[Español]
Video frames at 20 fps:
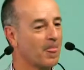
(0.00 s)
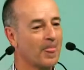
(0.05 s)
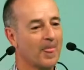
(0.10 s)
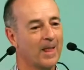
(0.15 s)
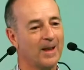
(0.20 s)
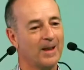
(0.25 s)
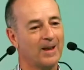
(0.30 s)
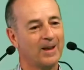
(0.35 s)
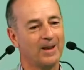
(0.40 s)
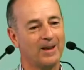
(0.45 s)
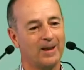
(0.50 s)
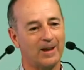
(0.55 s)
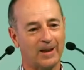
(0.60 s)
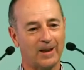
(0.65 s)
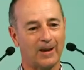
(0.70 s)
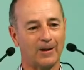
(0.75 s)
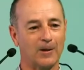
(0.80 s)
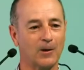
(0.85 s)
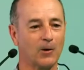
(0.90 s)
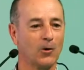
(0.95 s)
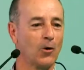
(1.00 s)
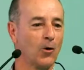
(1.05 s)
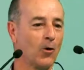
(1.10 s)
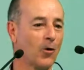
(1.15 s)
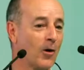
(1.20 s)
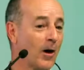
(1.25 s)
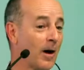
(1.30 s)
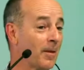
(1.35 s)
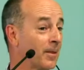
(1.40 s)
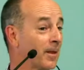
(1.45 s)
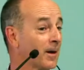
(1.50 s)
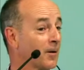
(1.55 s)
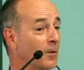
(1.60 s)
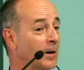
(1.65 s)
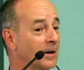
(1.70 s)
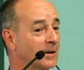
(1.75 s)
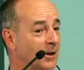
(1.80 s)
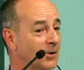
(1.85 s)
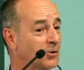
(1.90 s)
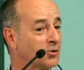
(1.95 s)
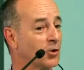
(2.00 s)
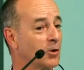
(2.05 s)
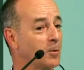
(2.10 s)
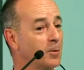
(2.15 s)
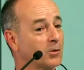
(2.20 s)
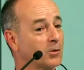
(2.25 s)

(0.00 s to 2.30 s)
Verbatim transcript: y más eh, apegadas a,